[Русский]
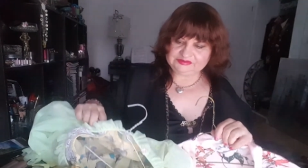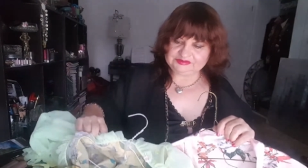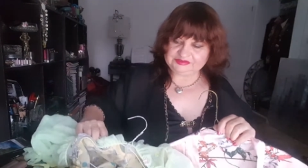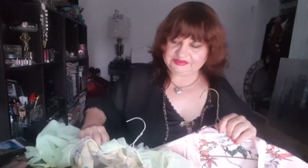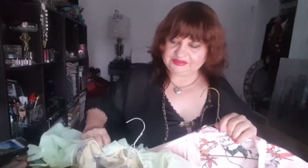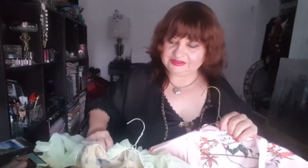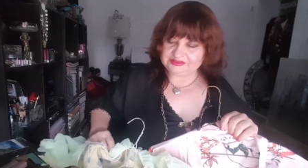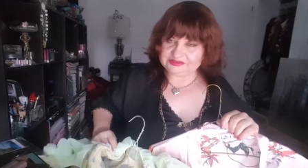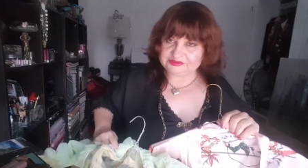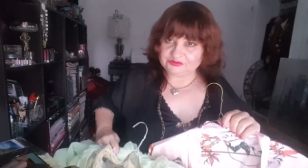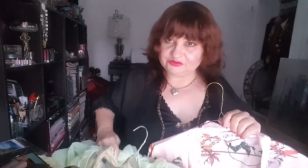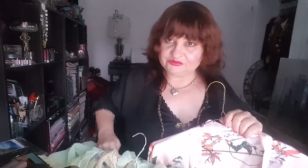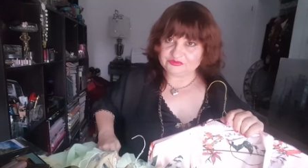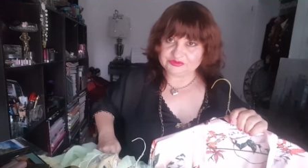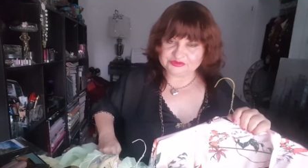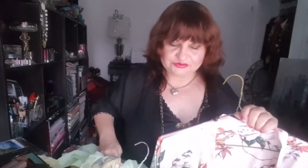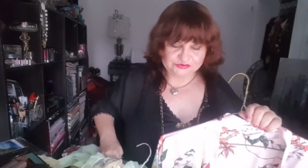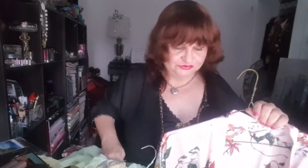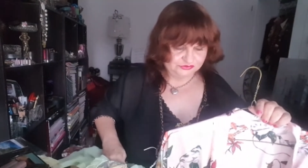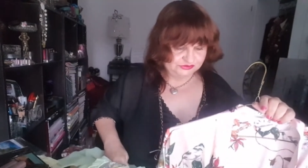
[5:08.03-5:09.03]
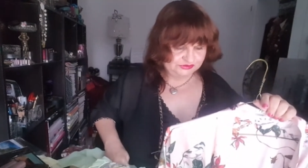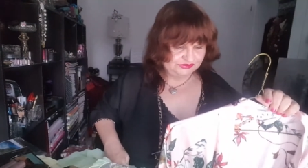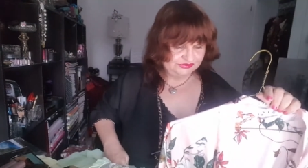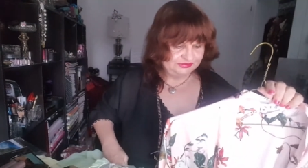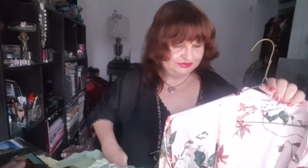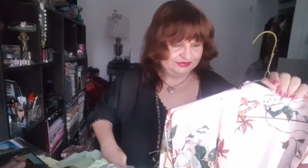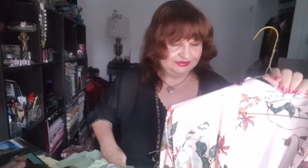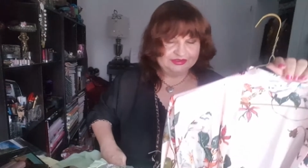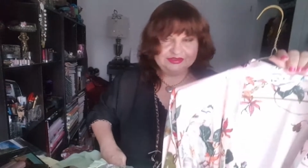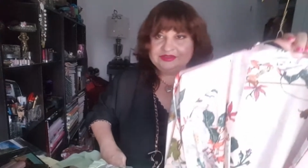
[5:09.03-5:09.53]
Я к нему вернусь.
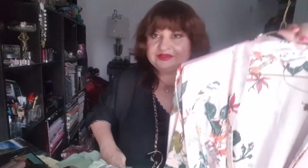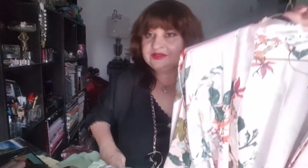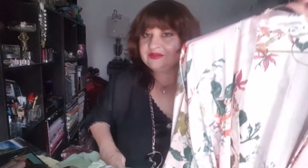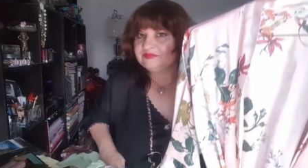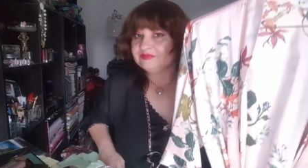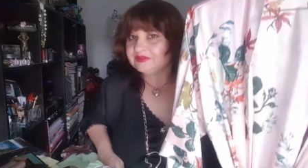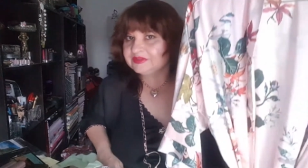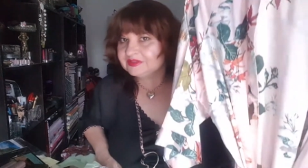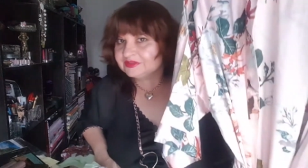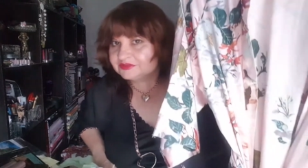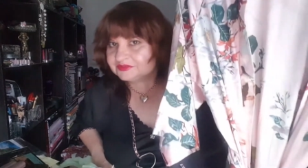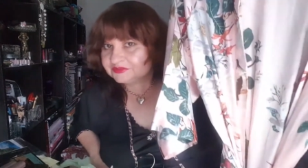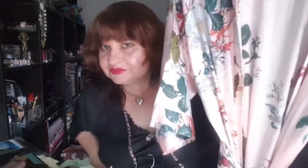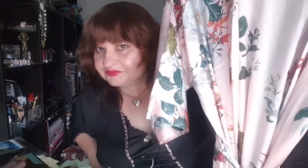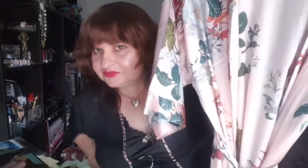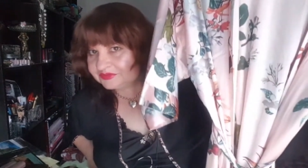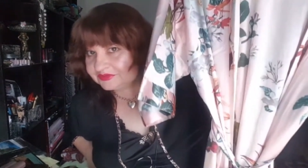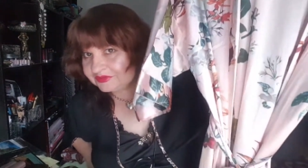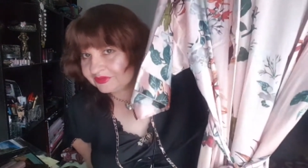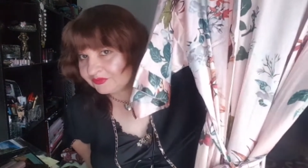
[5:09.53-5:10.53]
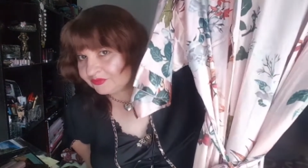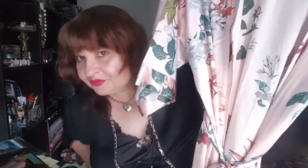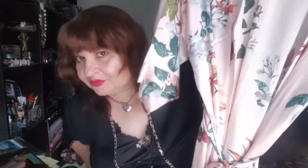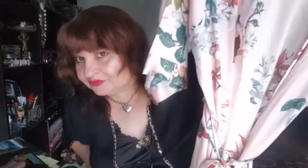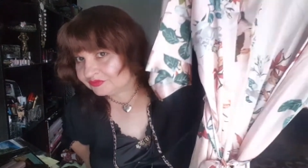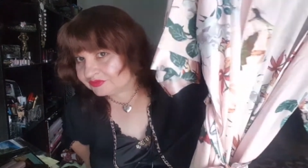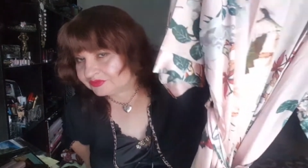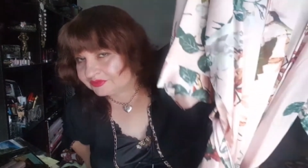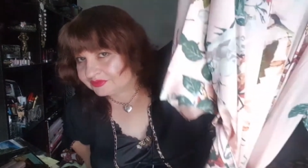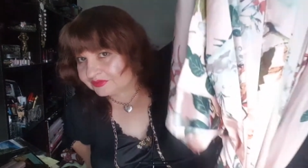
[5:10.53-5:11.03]
И покажу вот такой
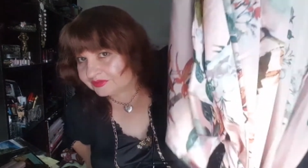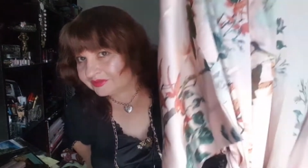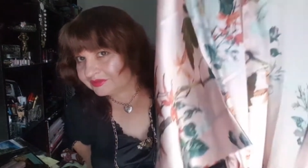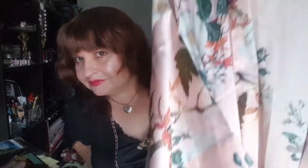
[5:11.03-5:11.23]
вот, э,